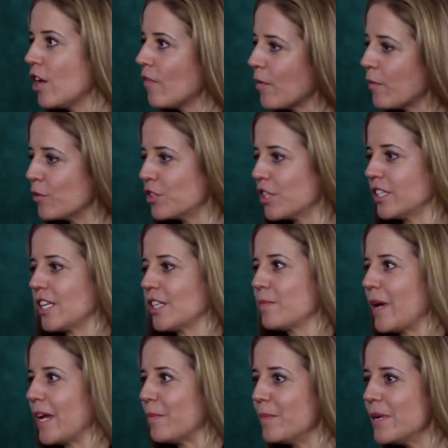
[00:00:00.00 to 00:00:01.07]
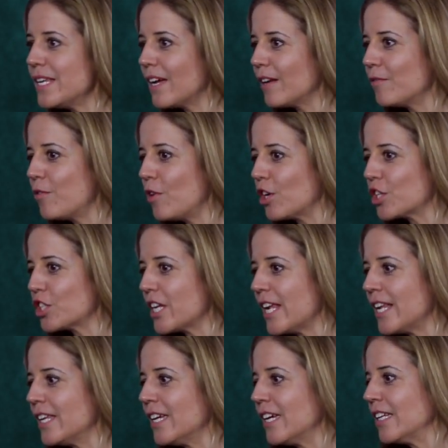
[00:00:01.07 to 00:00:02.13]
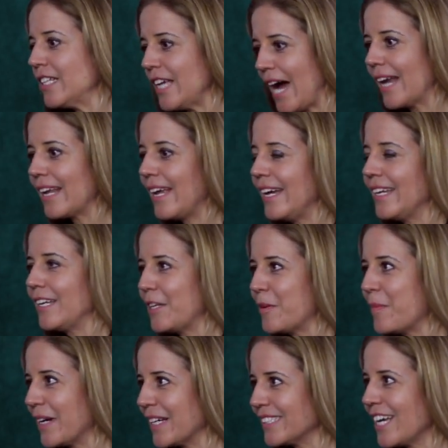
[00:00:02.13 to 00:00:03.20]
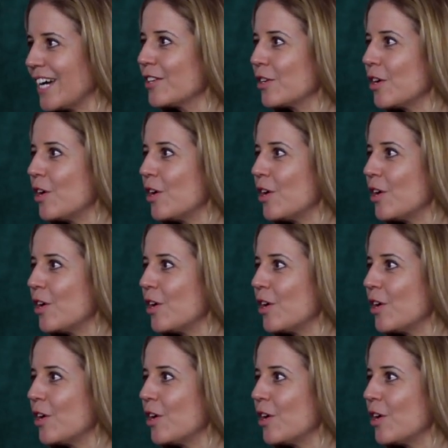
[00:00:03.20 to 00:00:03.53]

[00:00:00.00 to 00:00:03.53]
Wenn wir uns das jetzt mal in Bildern Kindern vorstellen, die Adelheid hat immer gesagt,